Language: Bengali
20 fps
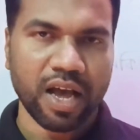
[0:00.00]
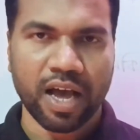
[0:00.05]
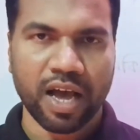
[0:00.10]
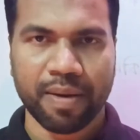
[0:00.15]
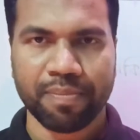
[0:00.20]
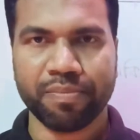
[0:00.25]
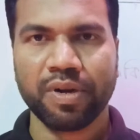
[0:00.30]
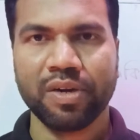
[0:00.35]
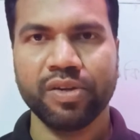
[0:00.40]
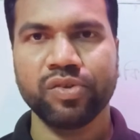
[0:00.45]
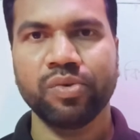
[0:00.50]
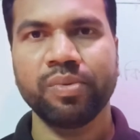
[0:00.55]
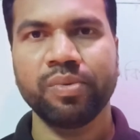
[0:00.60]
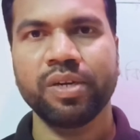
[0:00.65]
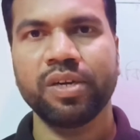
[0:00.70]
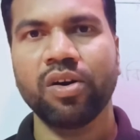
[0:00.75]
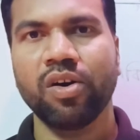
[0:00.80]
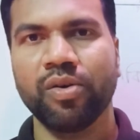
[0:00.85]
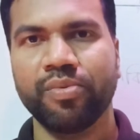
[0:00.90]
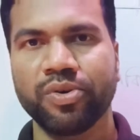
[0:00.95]
আপনার
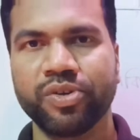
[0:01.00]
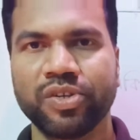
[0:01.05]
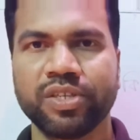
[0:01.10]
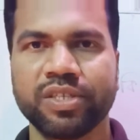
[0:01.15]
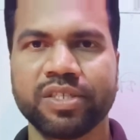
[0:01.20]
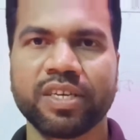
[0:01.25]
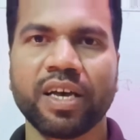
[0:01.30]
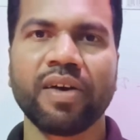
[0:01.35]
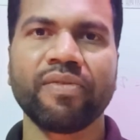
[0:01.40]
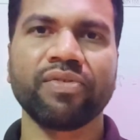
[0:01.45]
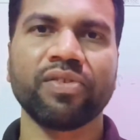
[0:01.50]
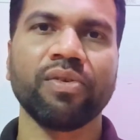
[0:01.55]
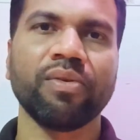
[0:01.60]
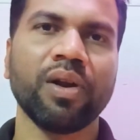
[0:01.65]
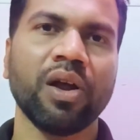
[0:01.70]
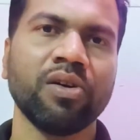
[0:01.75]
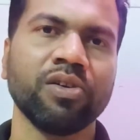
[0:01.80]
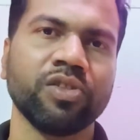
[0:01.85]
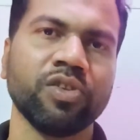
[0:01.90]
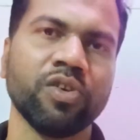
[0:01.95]
জমিটা অবশ্যই সাফ
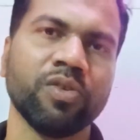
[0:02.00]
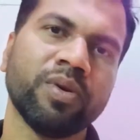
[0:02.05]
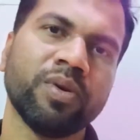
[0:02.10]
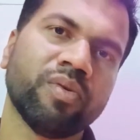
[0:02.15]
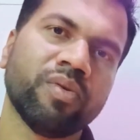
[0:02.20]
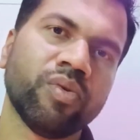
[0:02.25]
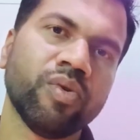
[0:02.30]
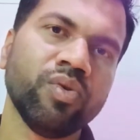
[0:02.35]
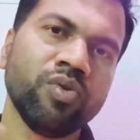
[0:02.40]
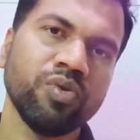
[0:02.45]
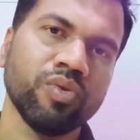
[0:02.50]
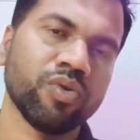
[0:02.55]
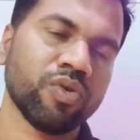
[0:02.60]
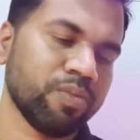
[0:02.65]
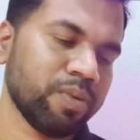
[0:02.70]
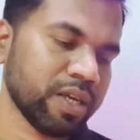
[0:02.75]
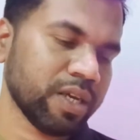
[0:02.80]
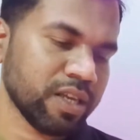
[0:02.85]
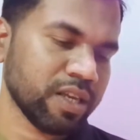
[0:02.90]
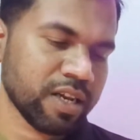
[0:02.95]
কৌলা হতে হবে অন্য কোনো
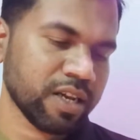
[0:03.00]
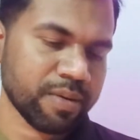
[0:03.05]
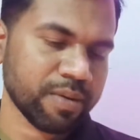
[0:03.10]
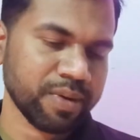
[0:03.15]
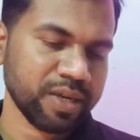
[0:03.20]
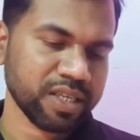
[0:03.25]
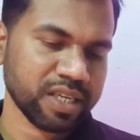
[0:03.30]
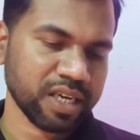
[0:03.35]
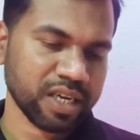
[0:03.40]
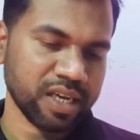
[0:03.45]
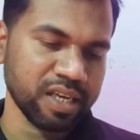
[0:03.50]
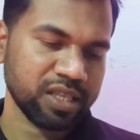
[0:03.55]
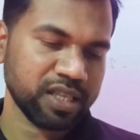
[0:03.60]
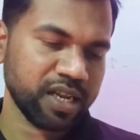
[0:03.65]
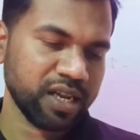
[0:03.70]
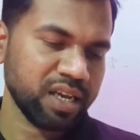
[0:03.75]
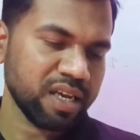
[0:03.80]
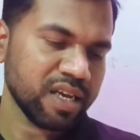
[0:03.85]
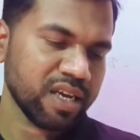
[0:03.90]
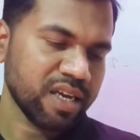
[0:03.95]
ব্যক্তির নামে সেক্ষেত্রে